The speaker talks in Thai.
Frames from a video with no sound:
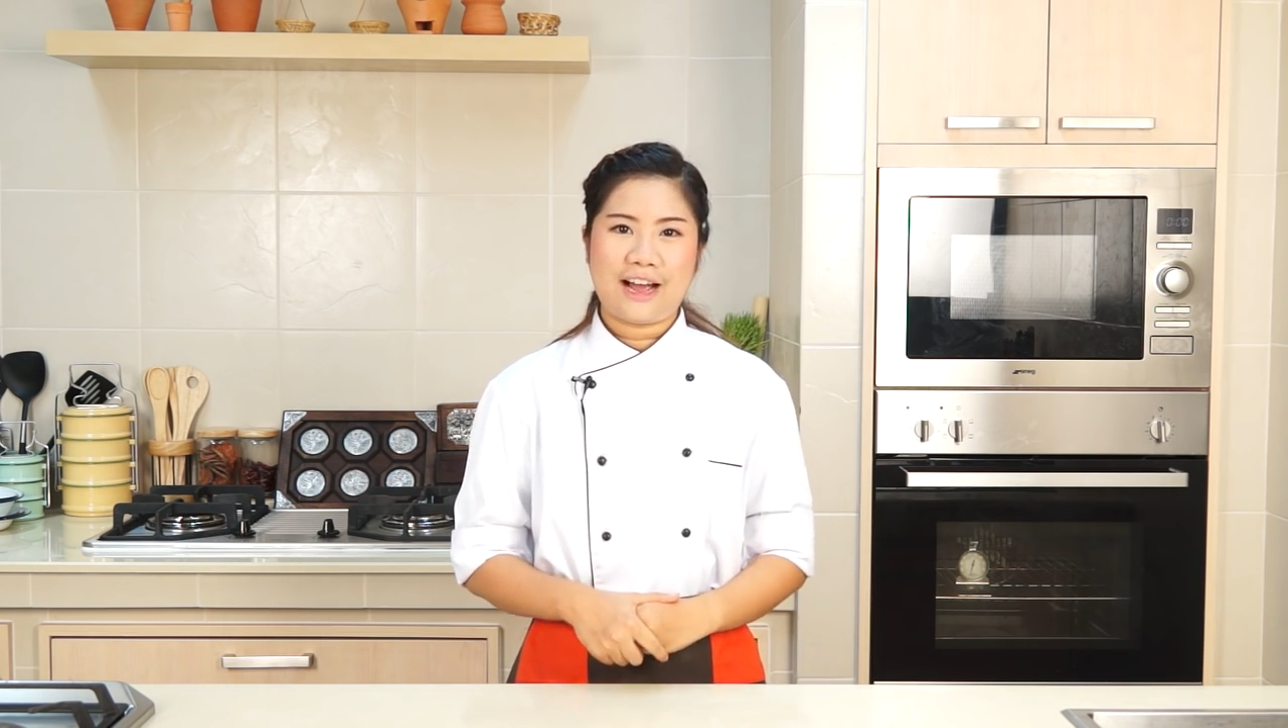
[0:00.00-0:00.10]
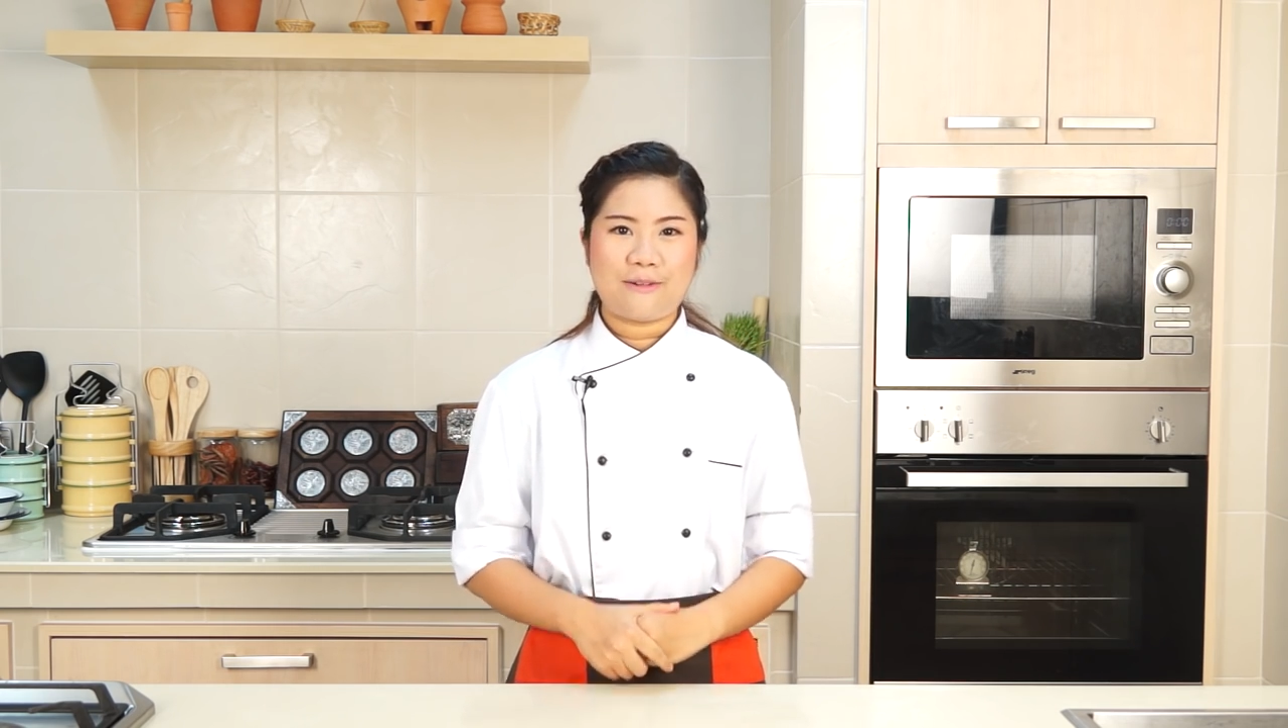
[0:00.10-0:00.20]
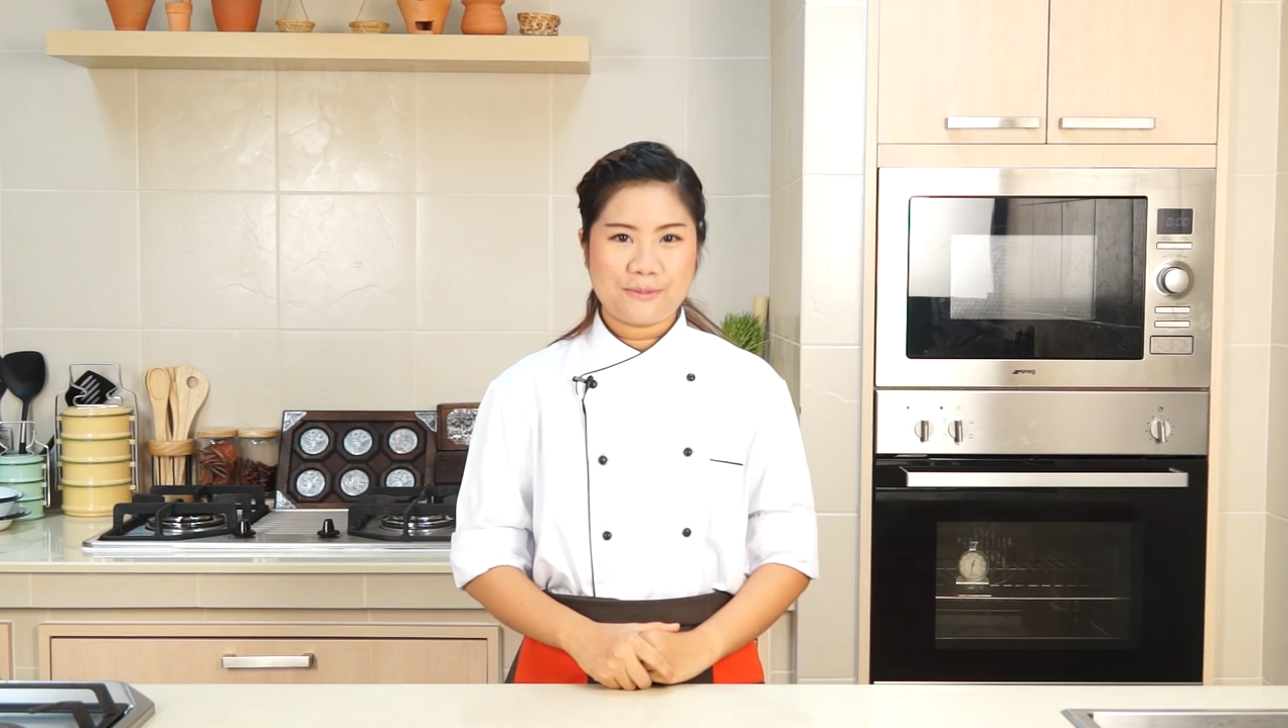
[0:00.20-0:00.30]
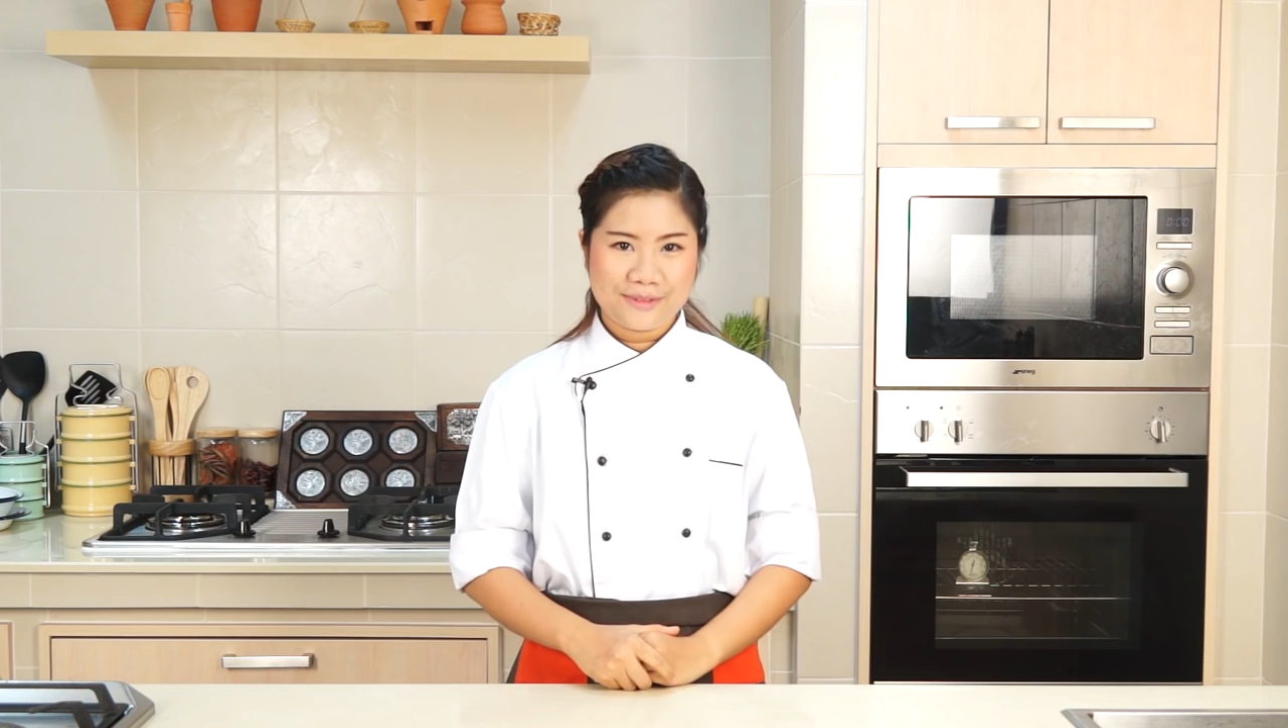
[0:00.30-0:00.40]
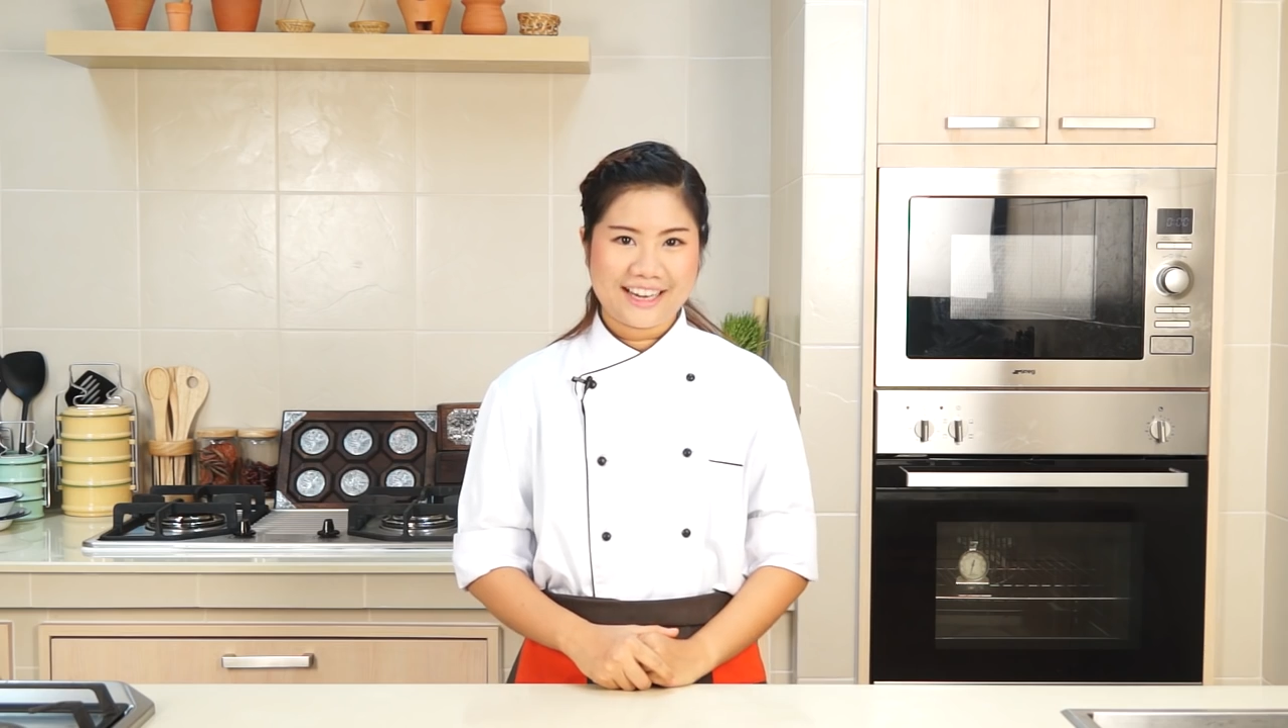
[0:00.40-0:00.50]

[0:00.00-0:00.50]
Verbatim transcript: ค่ะว่ามี